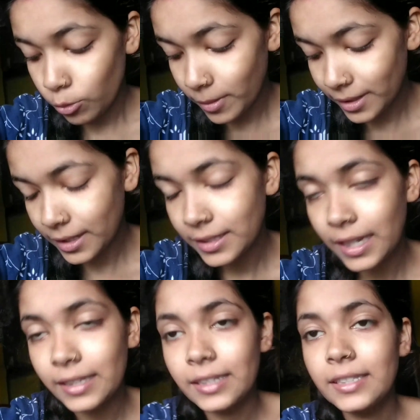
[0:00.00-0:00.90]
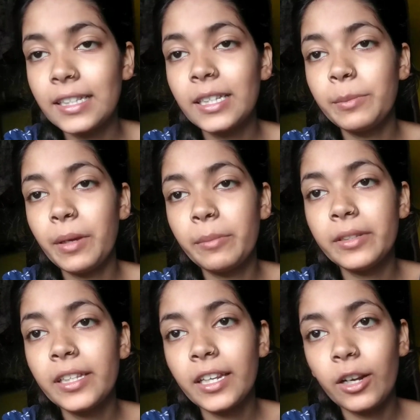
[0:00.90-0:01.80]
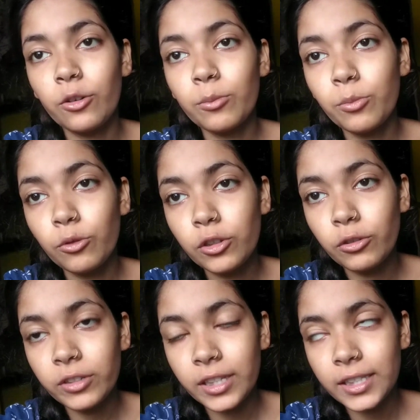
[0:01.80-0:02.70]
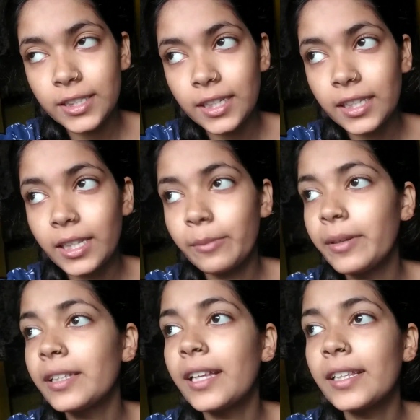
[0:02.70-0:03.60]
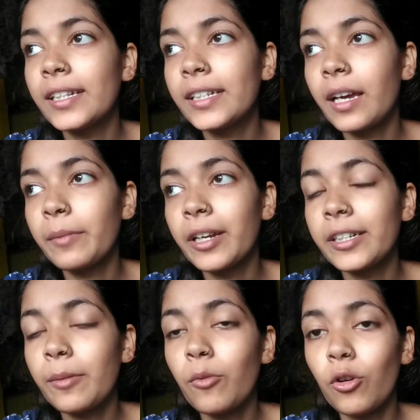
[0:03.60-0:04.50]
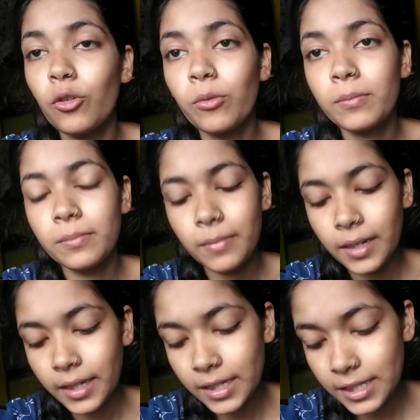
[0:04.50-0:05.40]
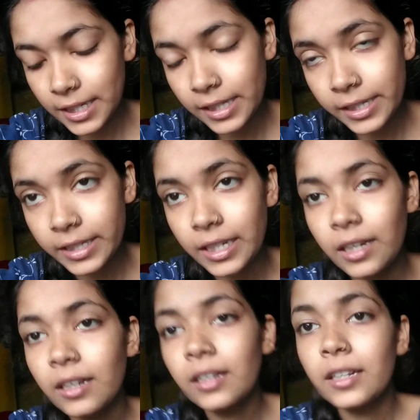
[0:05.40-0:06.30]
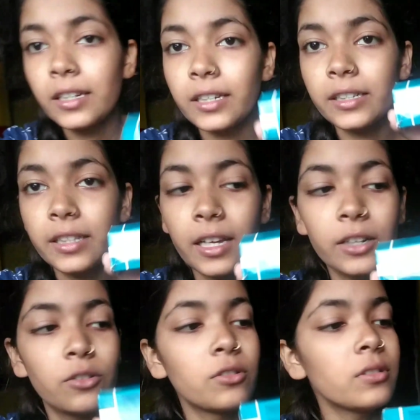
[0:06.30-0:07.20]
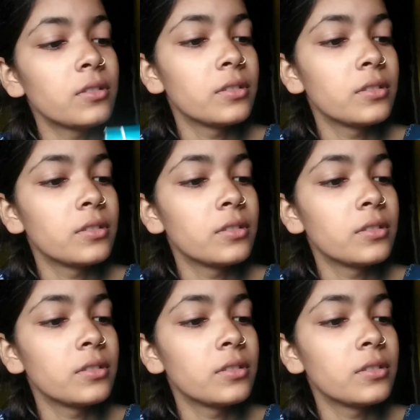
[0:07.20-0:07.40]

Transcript: তোমাদের যাদের যাদের বেবিদের এরকম পোলিও ইঞ্জেকশন দেবে তাদেরকে আমি একটা মলম মানে এই জেলিটা এই দেখো